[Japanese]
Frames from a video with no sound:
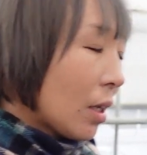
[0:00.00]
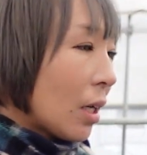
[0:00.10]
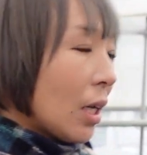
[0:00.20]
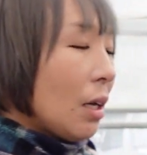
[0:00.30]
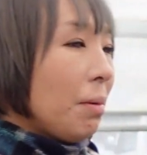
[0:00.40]
か
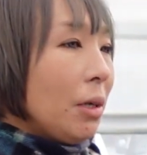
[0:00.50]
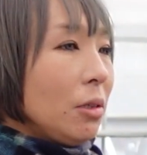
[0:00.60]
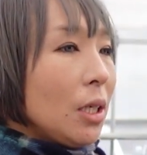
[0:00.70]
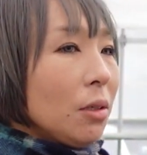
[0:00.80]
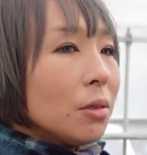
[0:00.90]
ら選べ
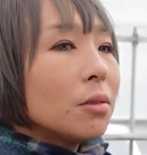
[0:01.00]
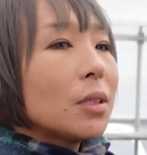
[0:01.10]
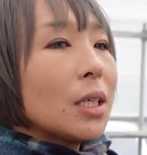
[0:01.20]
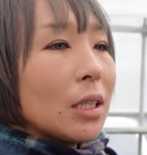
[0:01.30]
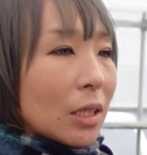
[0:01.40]
るセットと
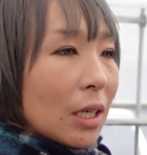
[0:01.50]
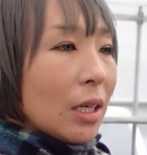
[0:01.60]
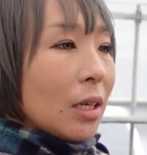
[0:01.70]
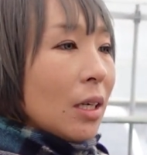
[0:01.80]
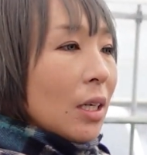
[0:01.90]
かっ
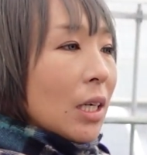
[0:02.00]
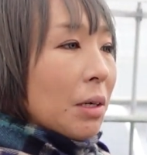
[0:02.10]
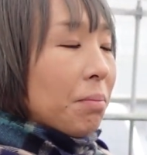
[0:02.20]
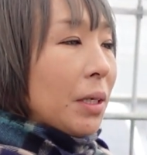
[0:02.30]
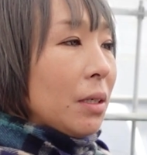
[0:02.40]
て
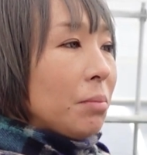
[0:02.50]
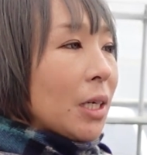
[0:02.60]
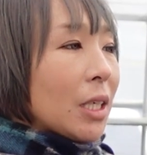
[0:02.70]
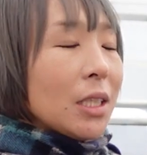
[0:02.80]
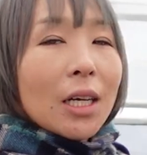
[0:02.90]
やっぱり
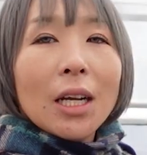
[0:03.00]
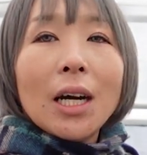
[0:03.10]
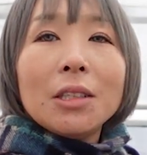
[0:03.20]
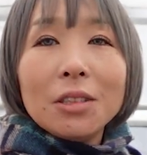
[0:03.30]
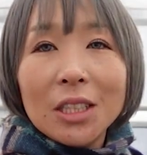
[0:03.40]
昔か
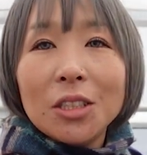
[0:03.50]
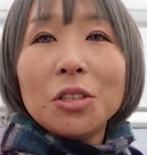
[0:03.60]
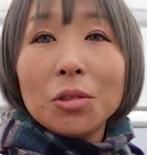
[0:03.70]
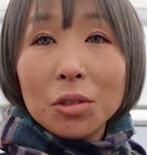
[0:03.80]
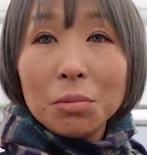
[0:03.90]
らある品
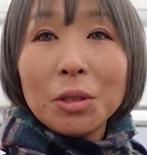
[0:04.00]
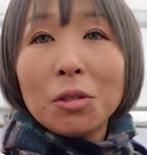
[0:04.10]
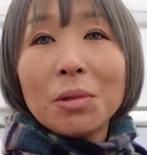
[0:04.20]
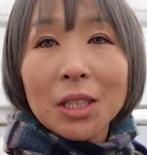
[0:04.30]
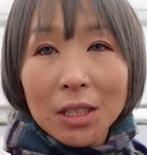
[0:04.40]
種を組み
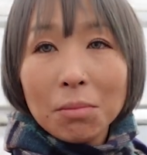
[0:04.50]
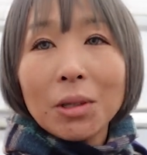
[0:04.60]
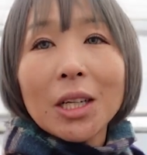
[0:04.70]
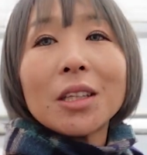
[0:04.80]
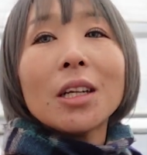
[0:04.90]
込ませて
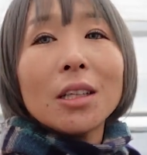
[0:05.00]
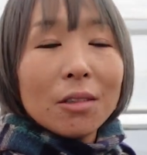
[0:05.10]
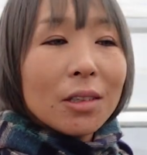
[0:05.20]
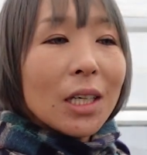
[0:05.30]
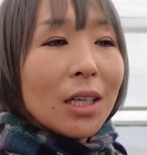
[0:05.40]
もらったり
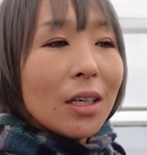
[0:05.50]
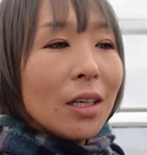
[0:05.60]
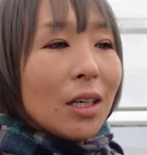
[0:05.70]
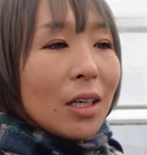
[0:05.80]
とか。